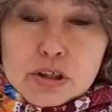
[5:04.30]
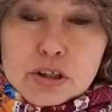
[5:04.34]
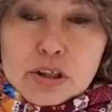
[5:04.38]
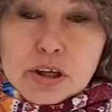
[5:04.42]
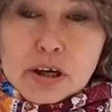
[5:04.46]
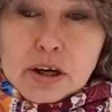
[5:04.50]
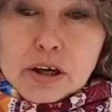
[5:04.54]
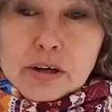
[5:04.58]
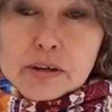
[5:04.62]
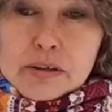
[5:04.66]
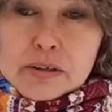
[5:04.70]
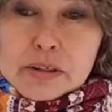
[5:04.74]

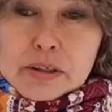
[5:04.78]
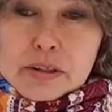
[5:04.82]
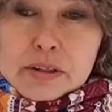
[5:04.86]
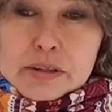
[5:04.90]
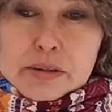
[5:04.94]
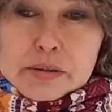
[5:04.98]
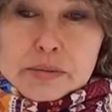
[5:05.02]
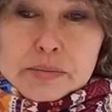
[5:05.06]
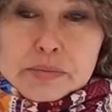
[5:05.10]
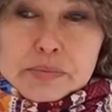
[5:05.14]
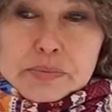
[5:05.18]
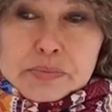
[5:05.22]
жила
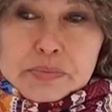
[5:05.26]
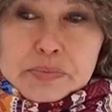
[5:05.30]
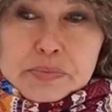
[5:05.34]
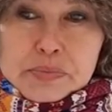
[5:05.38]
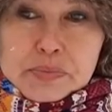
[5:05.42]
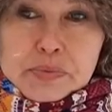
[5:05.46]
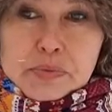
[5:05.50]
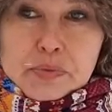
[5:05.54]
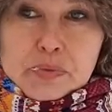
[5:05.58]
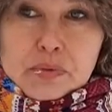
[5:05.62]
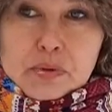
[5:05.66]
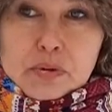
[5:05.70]

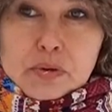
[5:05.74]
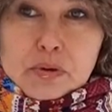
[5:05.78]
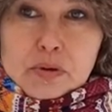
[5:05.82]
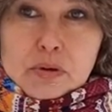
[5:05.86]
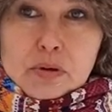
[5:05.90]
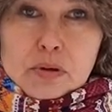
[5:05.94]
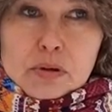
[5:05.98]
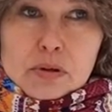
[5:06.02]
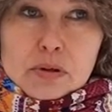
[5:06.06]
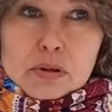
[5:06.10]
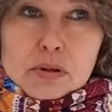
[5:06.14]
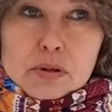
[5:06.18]

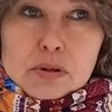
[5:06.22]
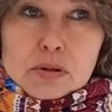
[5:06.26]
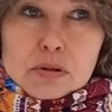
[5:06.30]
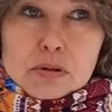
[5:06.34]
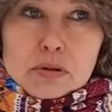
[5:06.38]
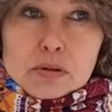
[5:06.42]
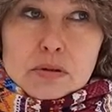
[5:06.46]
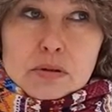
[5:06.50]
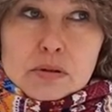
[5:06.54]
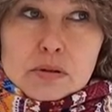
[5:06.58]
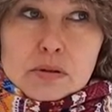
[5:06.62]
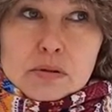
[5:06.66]

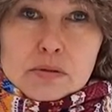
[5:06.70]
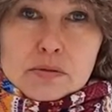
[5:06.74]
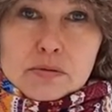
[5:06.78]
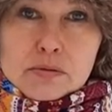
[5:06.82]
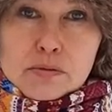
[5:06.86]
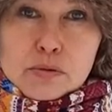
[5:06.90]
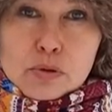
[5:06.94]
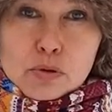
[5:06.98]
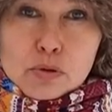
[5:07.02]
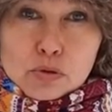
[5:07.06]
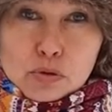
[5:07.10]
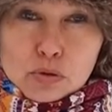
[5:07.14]
э,
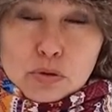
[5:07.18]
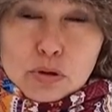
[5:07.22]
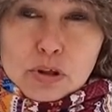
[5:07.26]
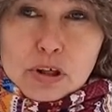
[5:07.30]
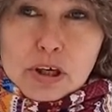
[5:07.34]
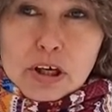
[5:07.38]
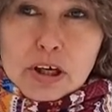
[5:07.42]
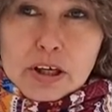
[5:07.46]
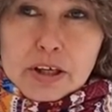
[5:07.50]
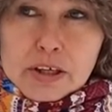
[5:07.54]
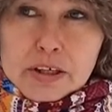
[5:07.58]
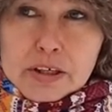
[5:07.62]
в
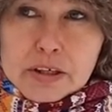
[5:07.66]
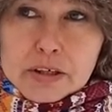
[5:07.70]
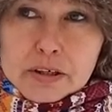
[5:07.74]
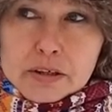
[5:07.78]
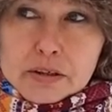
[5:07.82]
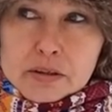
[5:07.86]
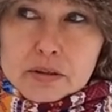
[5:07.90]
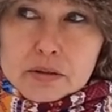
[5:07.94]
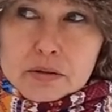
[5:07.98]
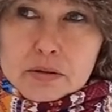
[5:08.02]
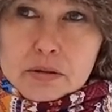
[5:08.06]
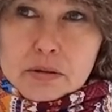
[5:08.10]
другой
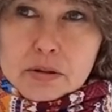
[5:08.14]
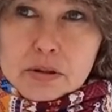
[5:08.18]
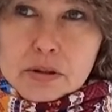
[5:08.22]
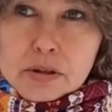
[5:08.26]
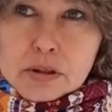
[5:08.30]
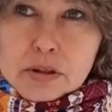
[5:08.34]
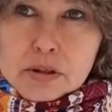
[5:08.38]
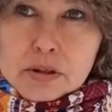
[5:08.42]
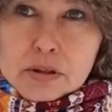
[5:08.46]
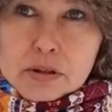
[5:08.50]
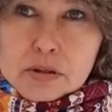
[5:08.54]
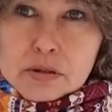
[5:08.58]
религии
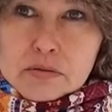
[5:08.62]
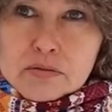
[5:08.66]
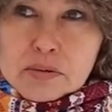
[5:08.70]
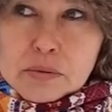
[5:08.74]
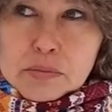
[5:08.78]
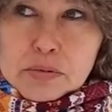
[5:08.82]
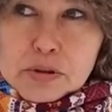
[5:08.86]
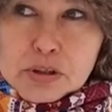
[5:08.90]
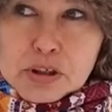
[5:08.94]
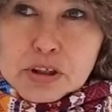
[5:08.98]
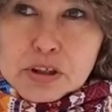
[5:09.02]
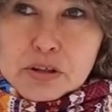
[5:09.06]
и
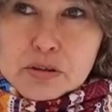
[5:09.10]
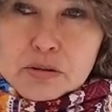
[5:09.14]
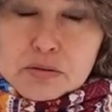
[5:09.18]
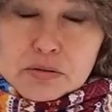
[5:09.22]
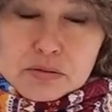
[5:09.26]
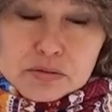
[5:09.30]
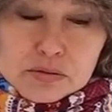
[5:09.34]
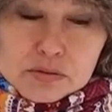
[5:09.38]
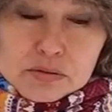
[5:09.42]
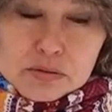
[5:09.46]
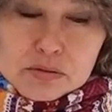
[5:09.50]
вообще